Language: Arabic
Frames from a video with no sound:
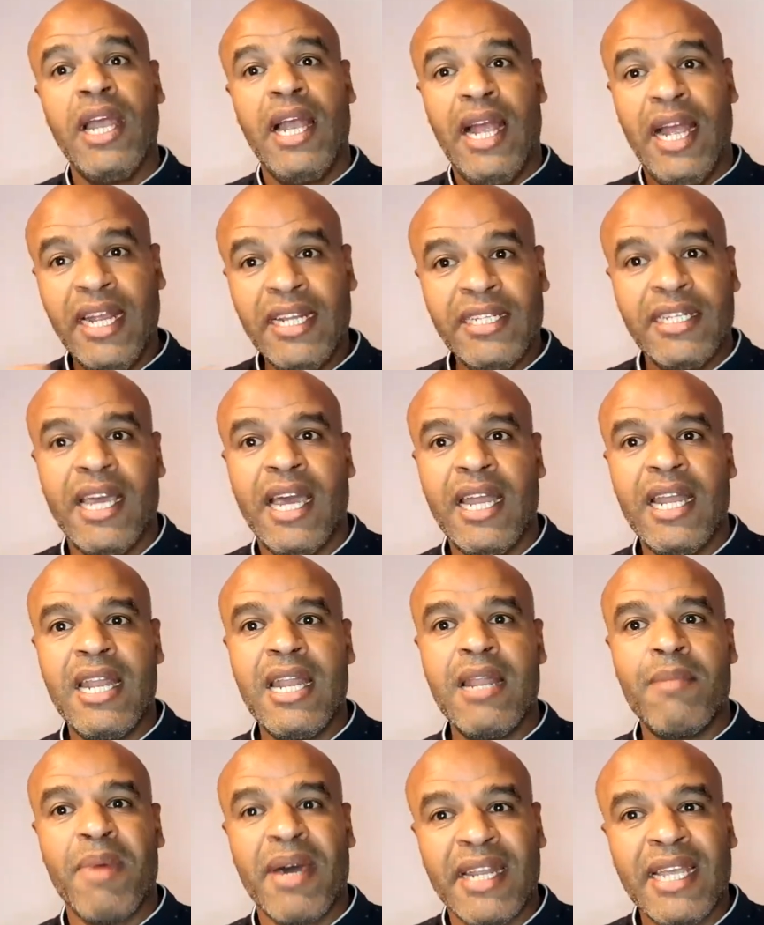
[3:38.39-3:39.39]
عن
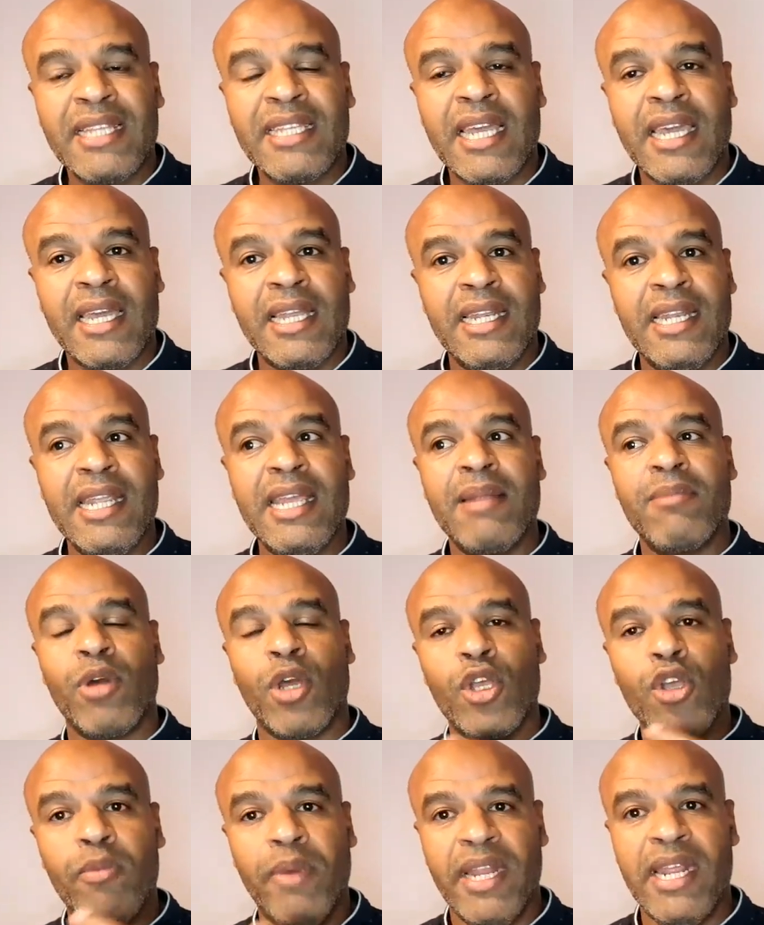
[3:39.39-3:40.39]
المناطق اللي
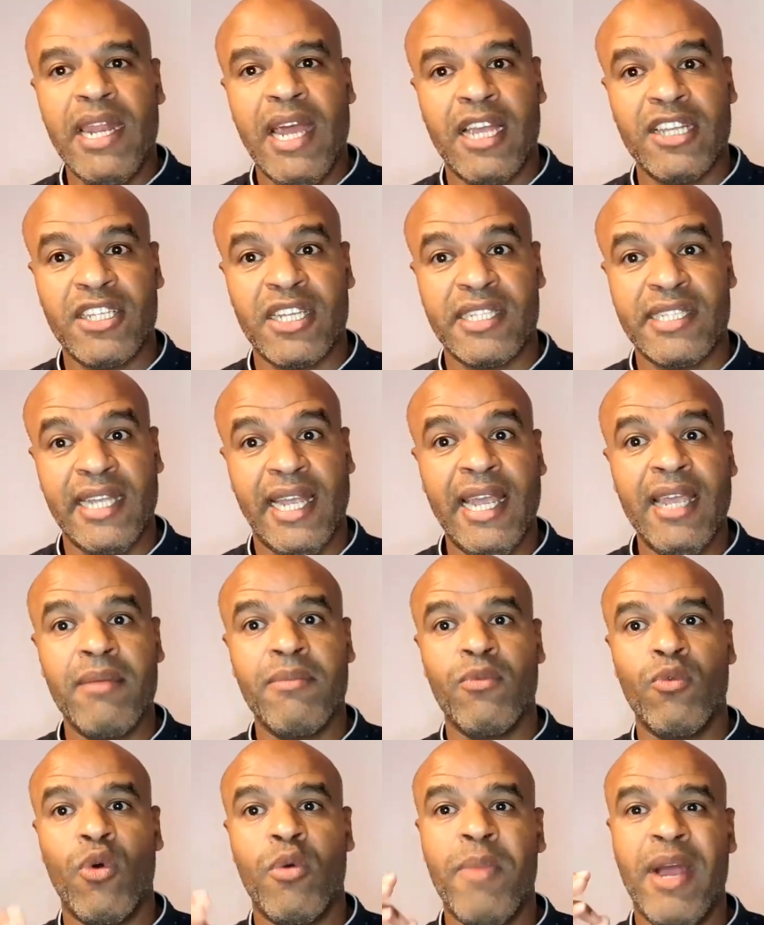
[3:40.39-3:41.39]
مقيوم عليها الحجر الصحي
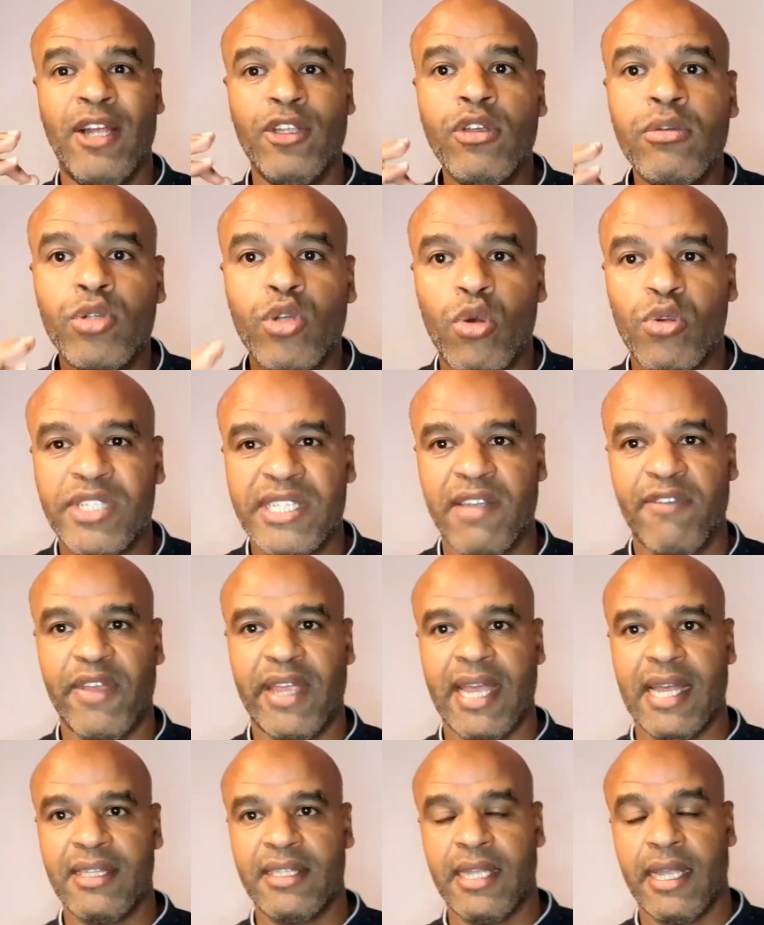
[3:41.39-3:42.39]
وما عندهمش في
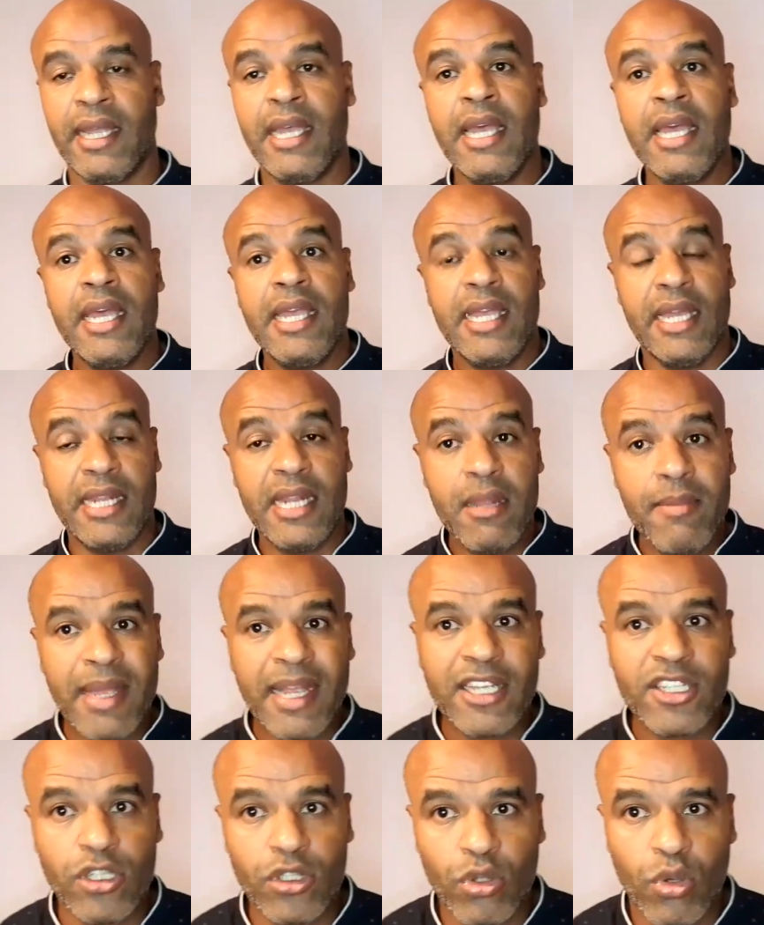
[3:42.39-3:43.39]
كانتي يعني لما
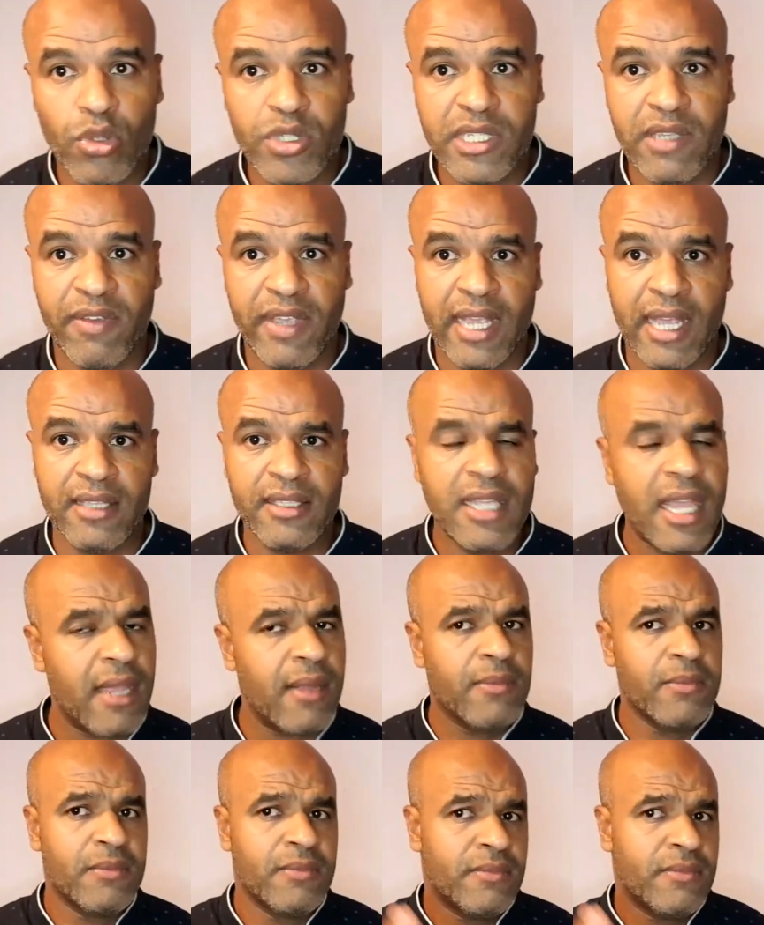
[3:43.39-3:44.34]
كانش عندهم في كانتي